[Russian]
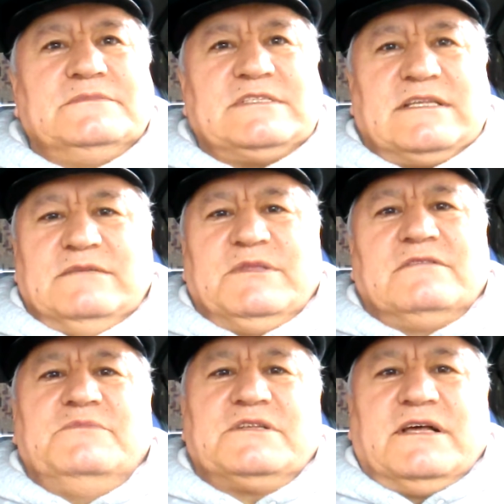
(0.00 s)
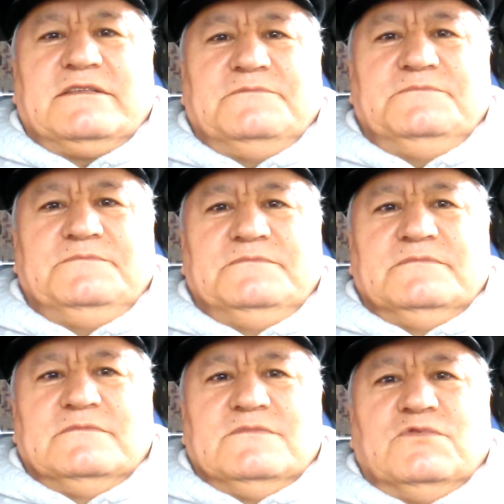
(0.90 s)
за ними надо бежать
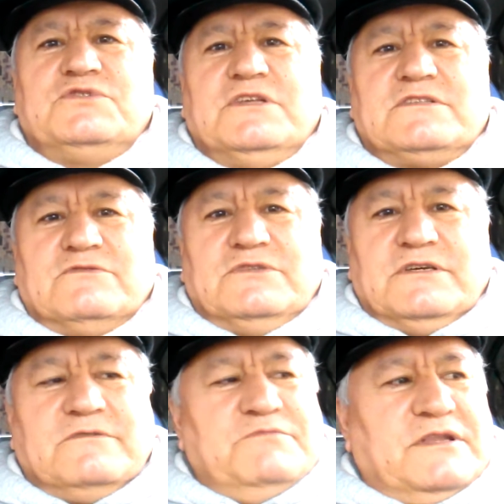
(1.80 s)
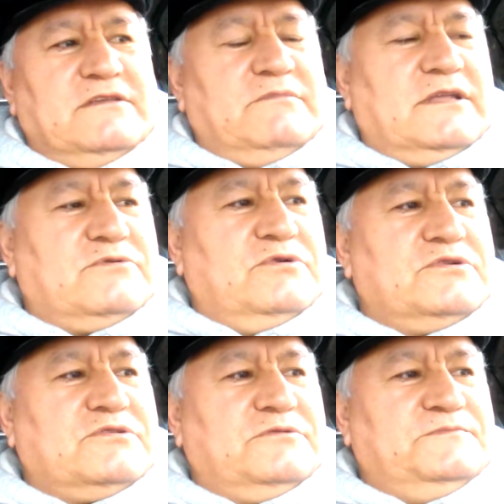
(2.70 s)
учиться у них, перенимать
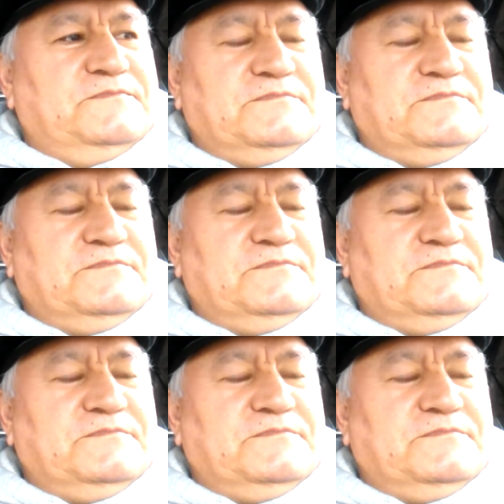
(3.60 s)
кое-что.